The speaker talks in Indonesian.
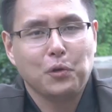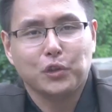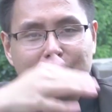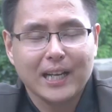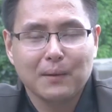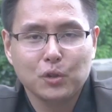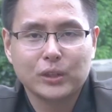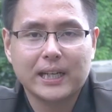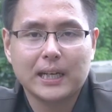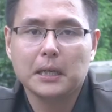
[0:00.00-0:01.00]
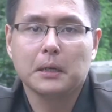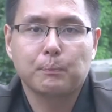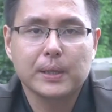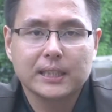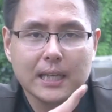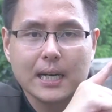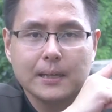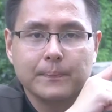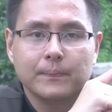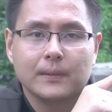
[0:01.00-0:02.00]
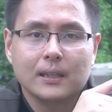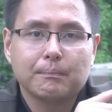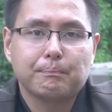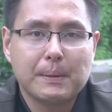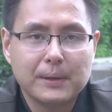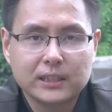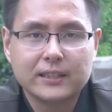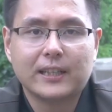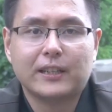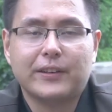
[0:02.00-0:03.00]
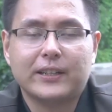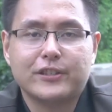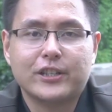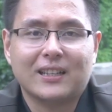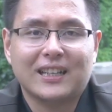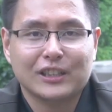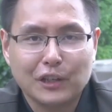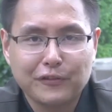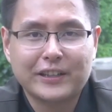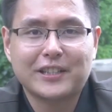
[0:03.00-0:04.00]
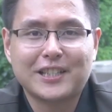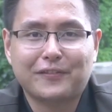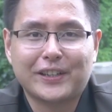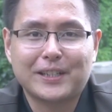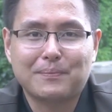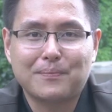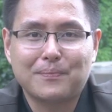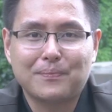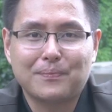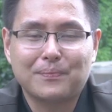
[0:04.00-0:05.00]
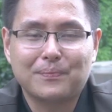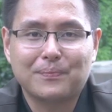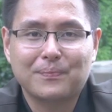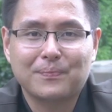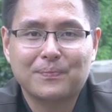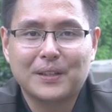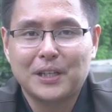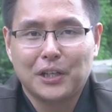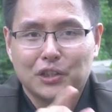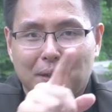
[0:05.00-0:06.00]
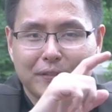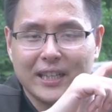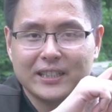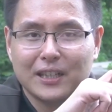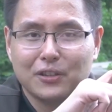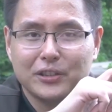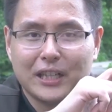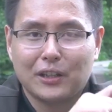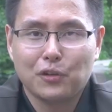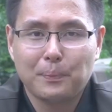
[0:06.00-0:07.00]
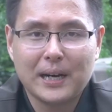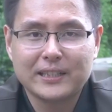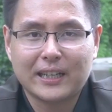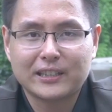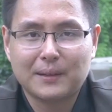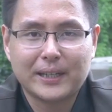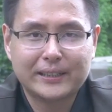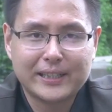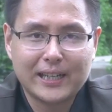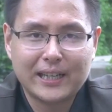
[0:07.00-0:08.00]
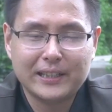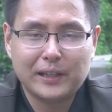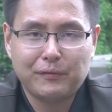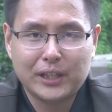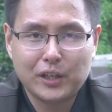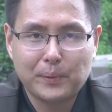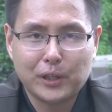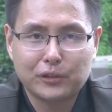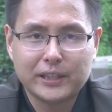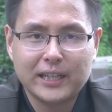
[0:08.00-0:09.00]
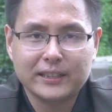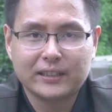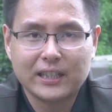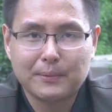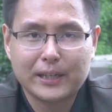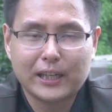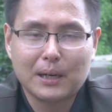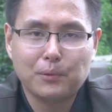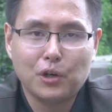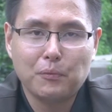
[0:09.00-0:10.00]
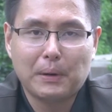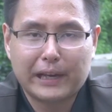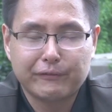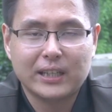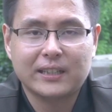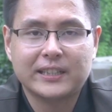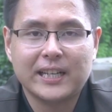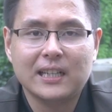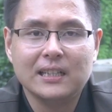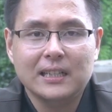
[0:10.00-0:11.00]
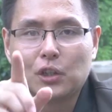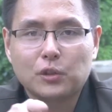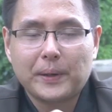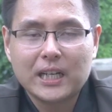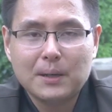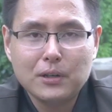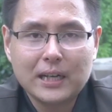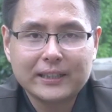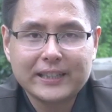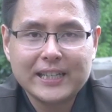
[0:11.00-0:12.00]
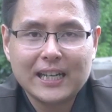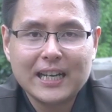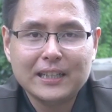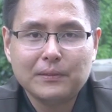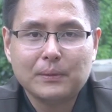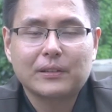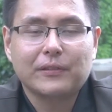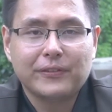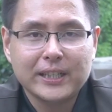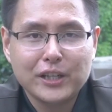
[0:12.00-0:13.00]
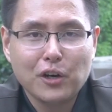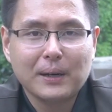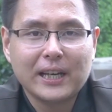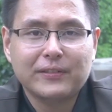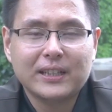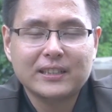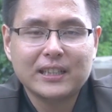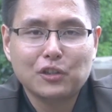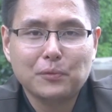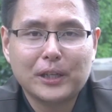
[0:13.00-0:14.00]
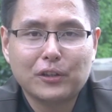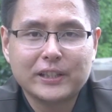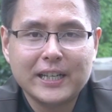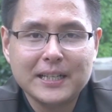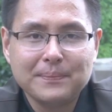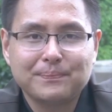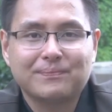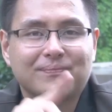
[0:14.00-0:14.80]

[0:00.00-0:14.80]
usia muda bisa bebas secara finansial atau financial freedom. Sobat Finansialku, jangan lupa jangan sampai ketinggalan di video berikutnya setiap hari Rabu Melek Finansial supaya kamu nggak ketinggalan video Melek Finansialku berikutnya.